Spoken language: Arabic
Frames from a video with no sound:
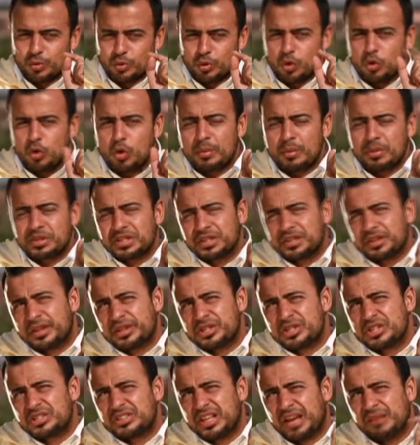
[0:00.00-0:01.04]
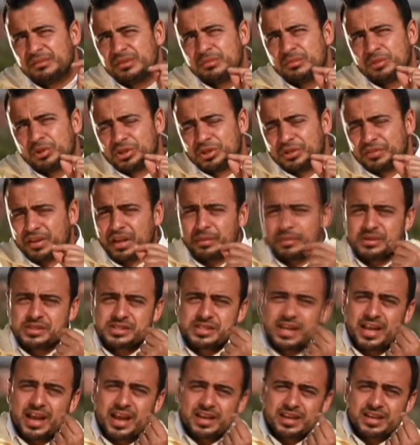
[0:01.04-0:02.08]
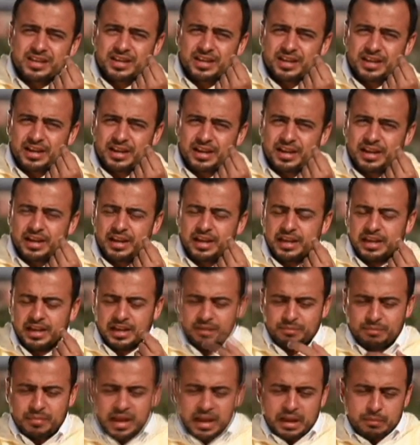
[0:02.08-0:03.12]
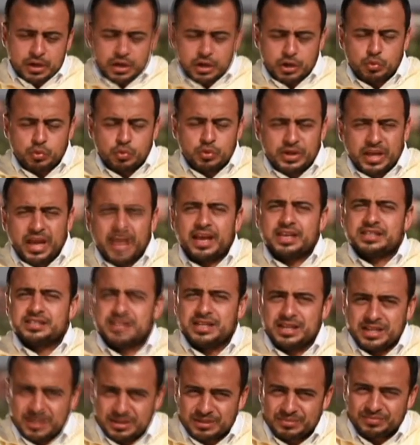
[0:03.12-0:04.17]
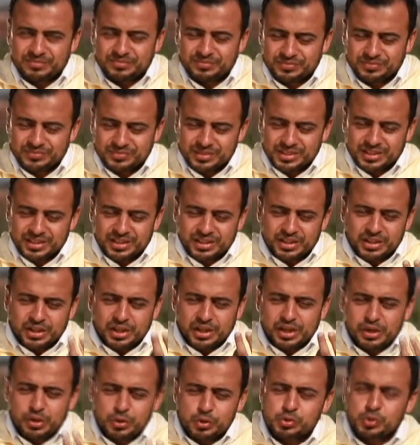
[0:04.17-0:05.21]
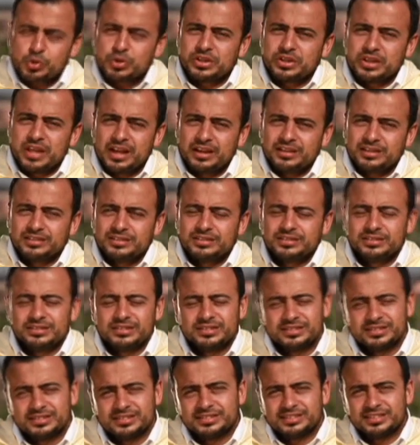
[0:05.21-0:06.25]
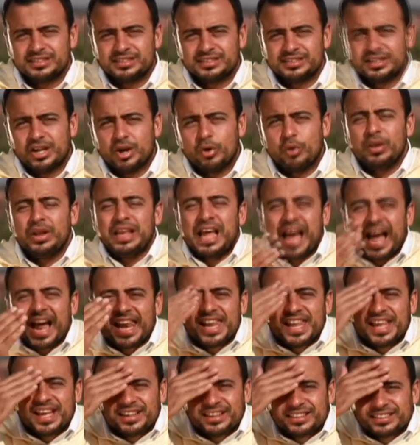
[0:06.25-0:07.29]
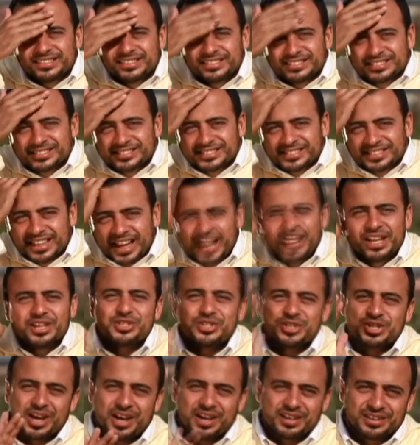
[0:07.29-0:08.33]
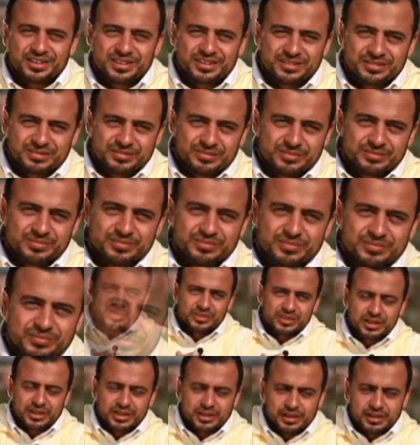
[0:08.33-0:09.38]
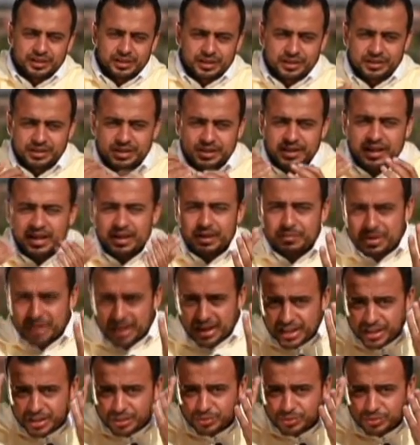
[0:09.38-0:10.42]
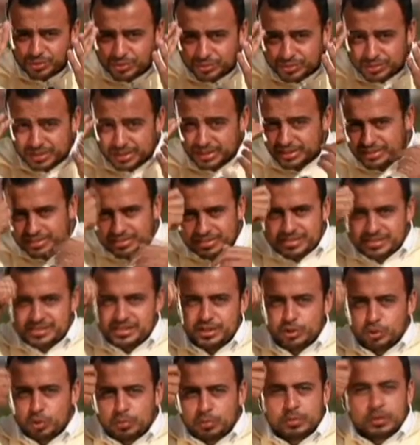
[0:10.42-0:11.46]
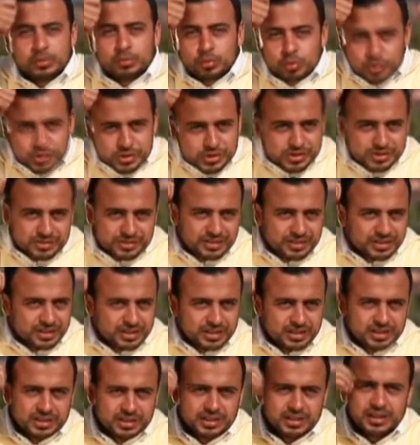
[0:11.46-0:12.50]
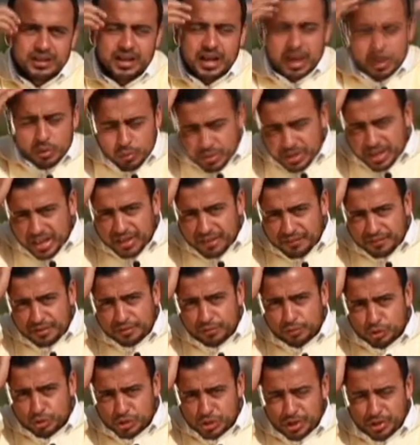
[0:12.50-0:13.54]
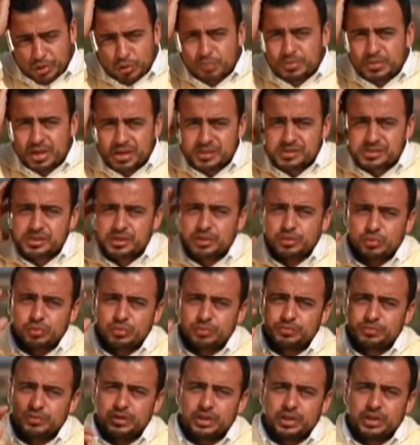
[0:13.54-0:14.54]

وهو ما تقدرش تعمل الموضوع في خمس دقايق الا لما قلبك يكون جاهز ليه النسك ده هو الحلق حلق الشعر الرجاله بيحلقوا آه، زيرو بالموس او يخففوا شعرهم يقصروه